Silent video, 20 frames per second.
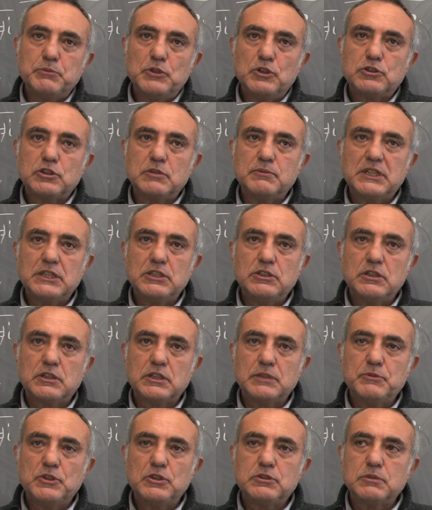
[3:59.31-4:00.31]
molto
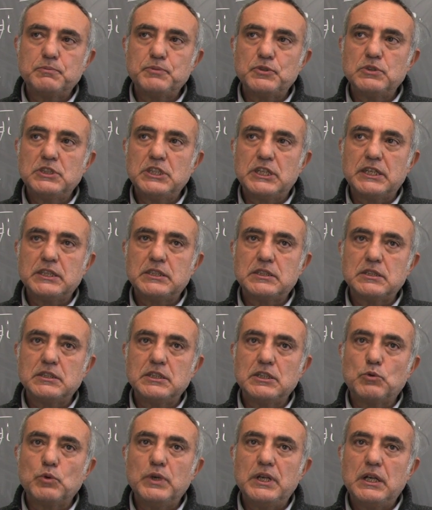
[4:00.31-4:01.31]
maggiore e molto più diretta
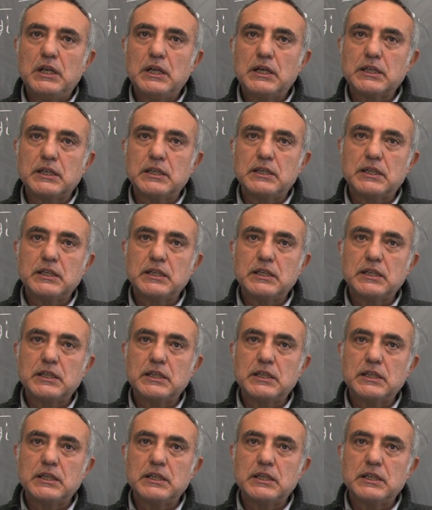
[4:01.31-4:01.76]
di quella che